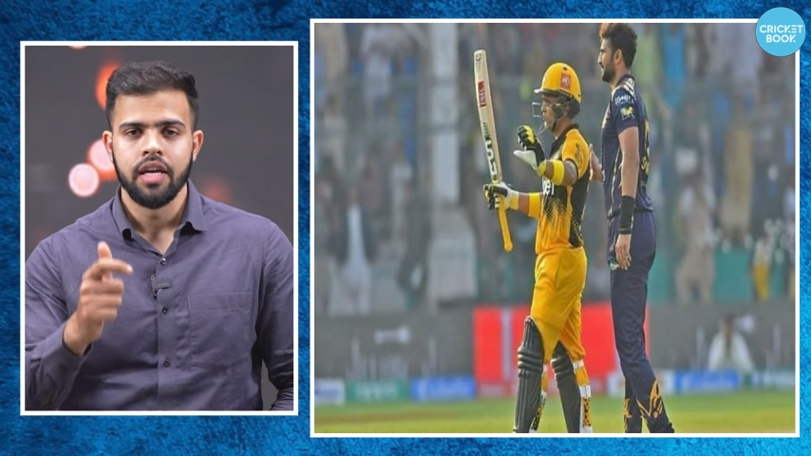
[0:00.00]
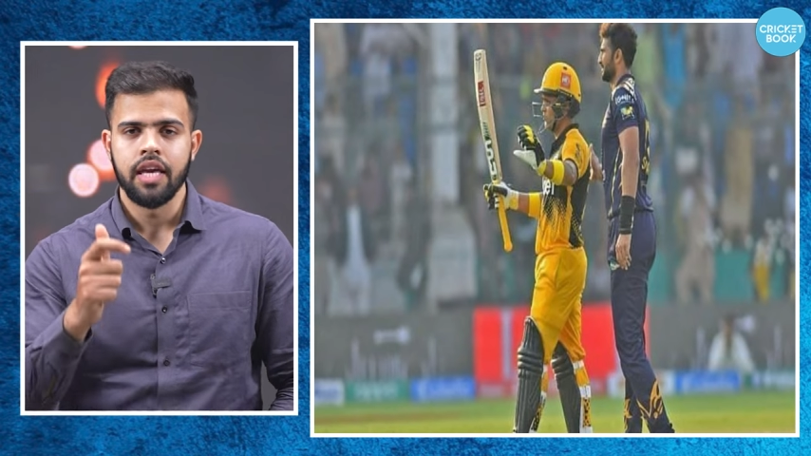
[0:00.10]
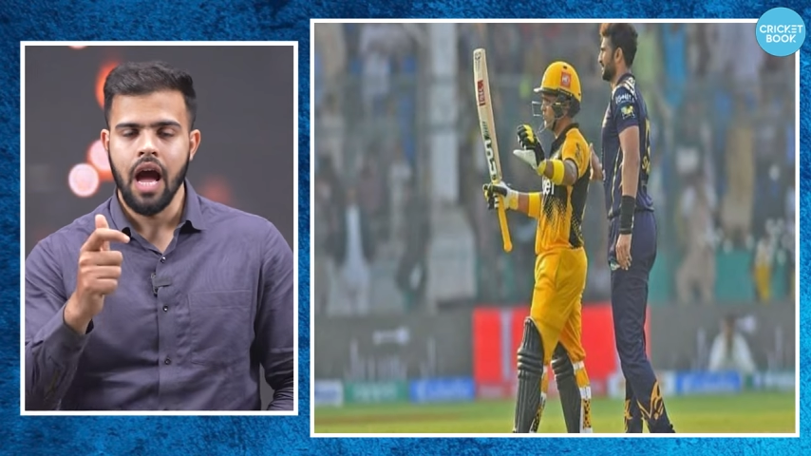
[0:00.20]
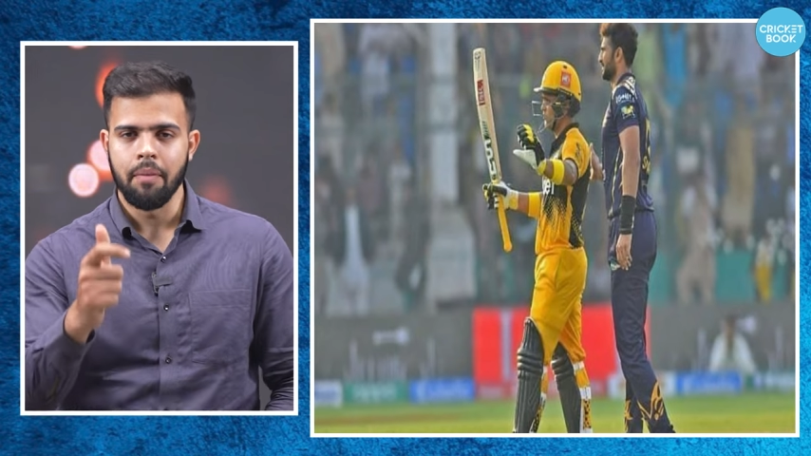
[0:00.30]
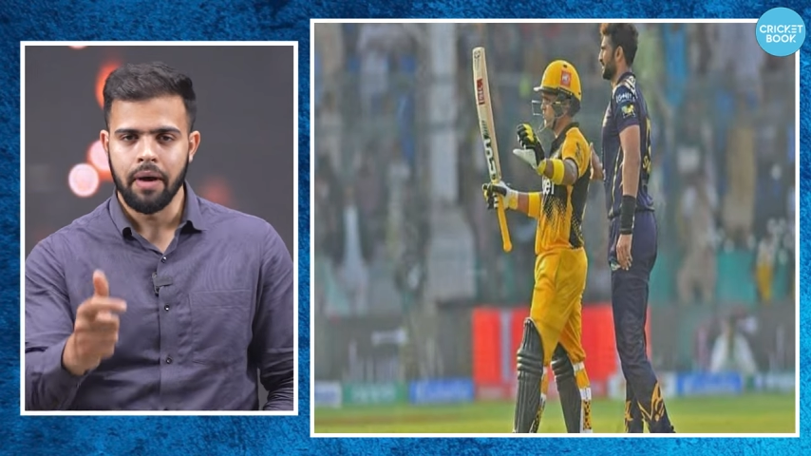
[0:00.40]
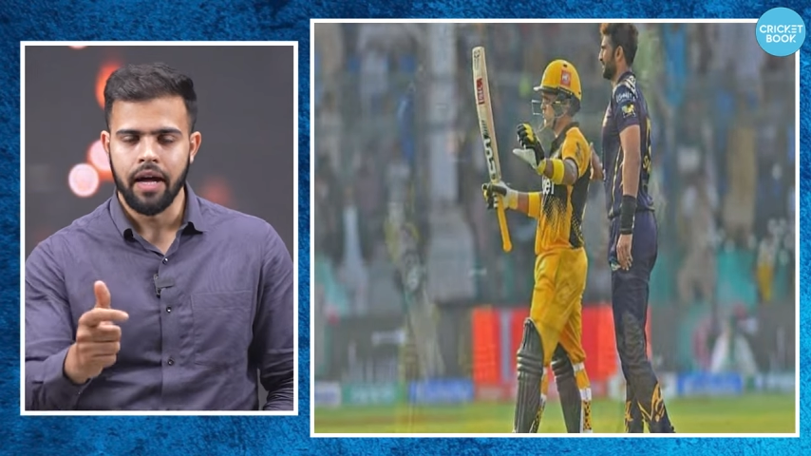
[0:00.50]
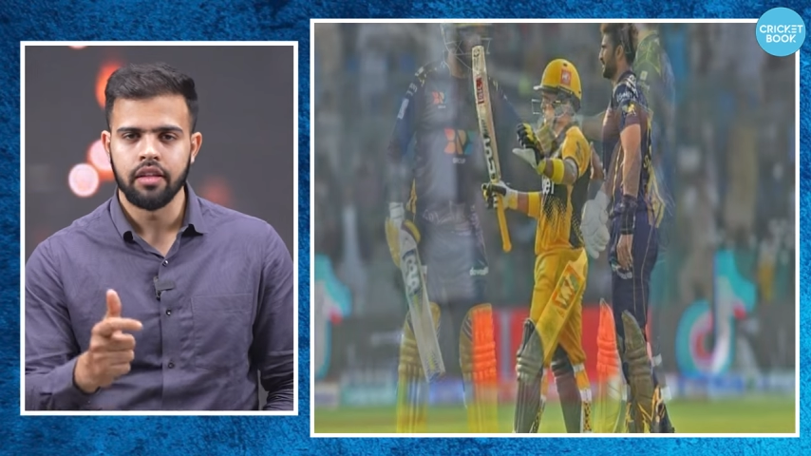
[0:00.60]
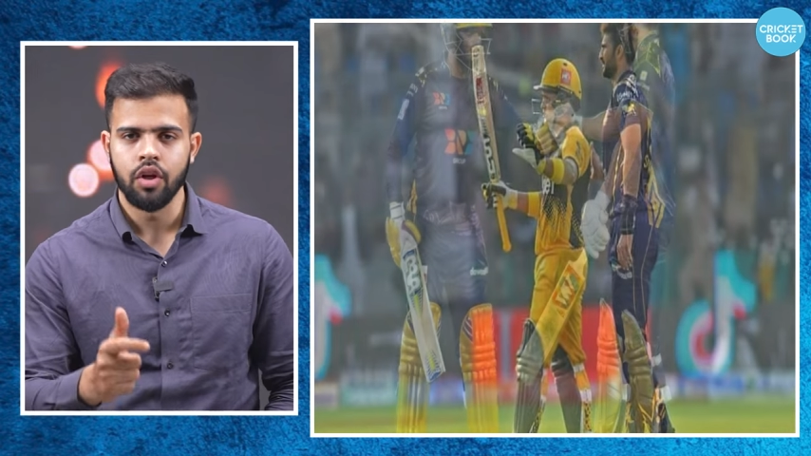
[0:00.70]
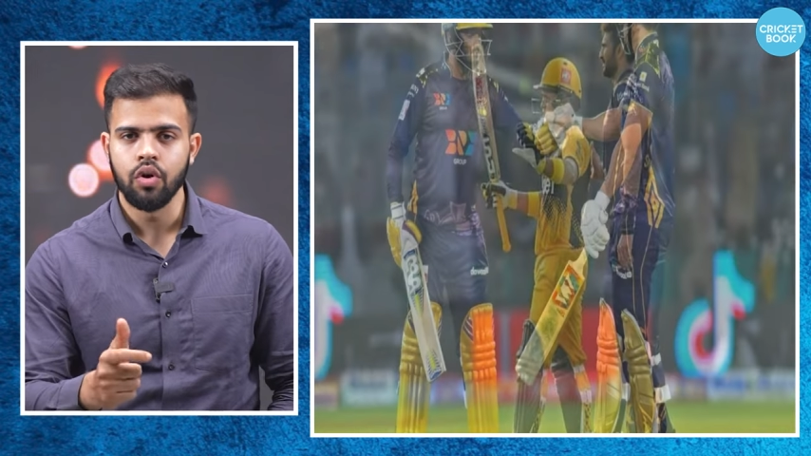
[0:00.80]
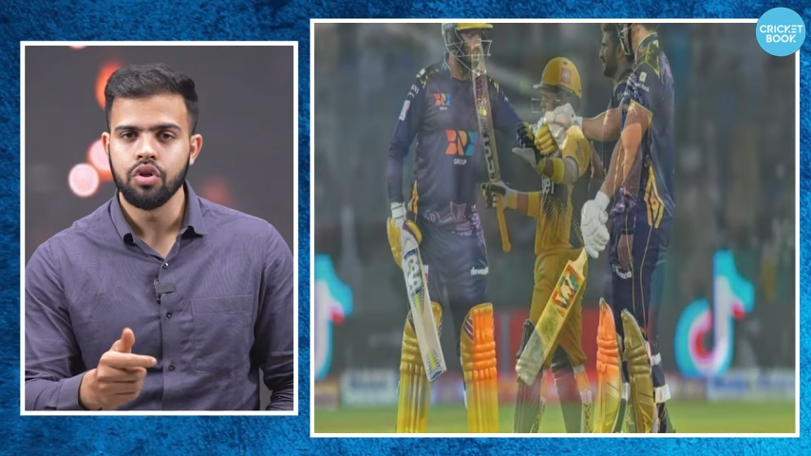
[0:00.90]
कि आप
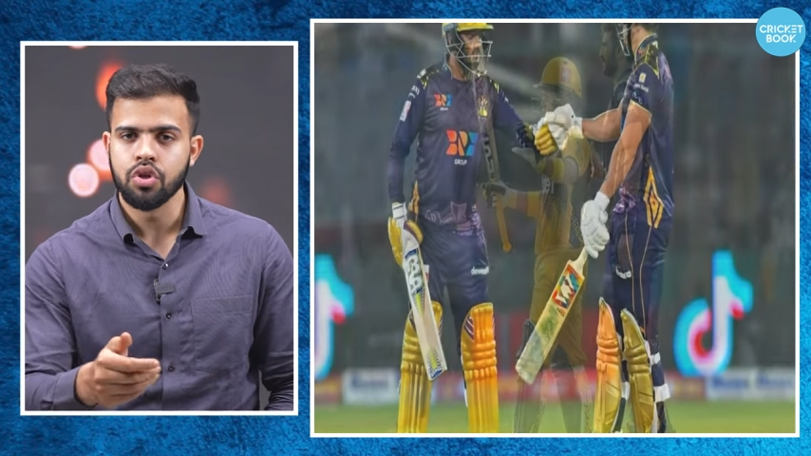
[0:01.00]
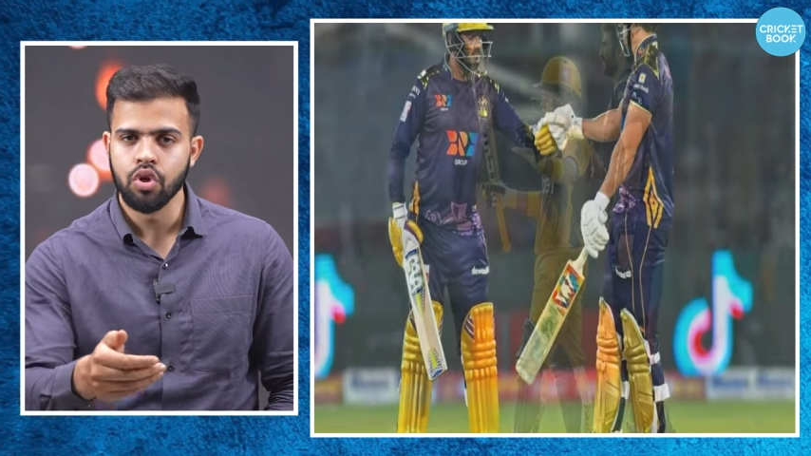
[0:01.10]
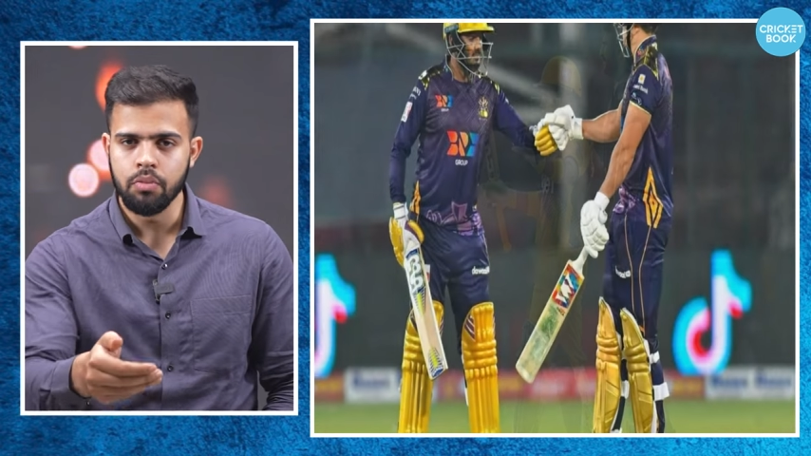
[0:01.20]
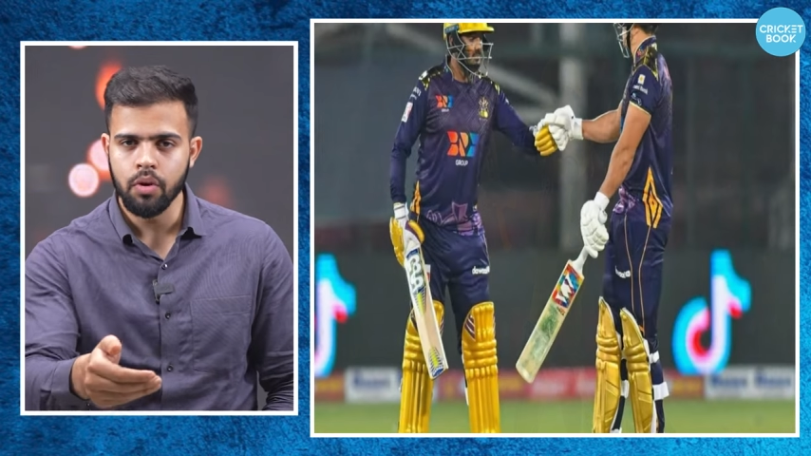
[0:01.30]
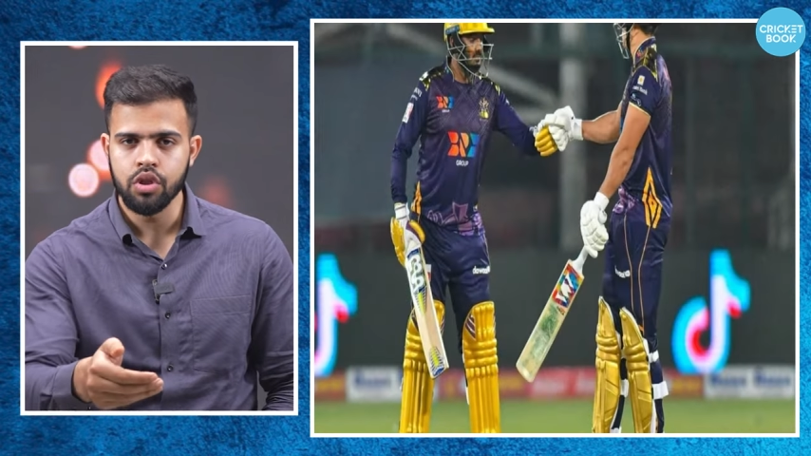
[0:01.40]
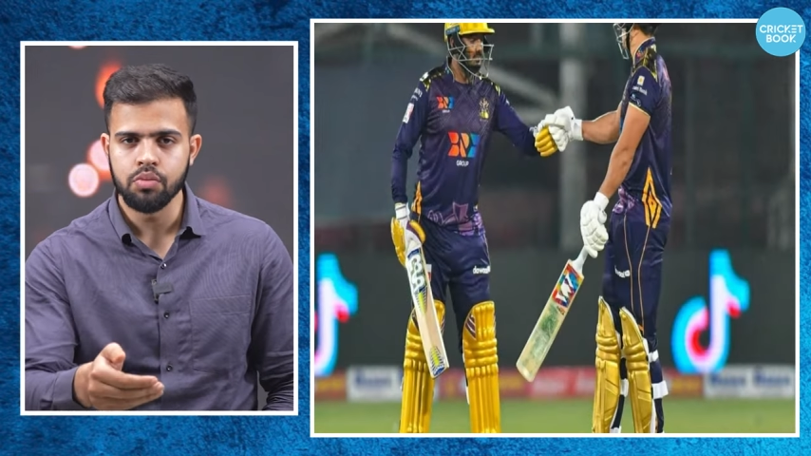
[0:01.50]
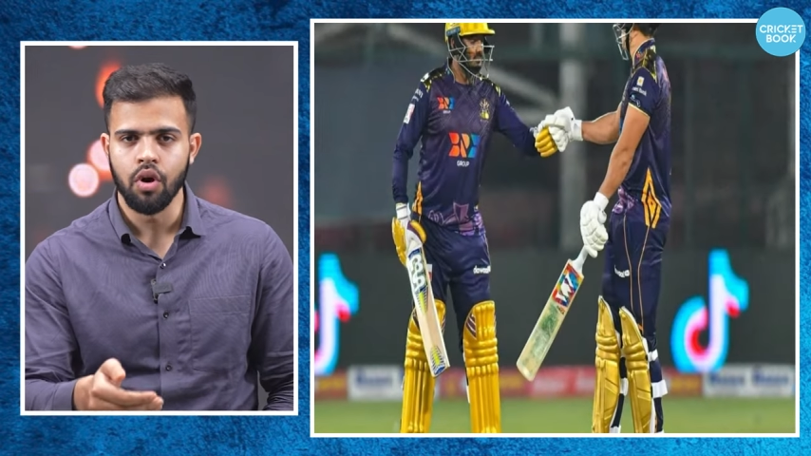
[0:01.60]
आते हो शुरू में कुछ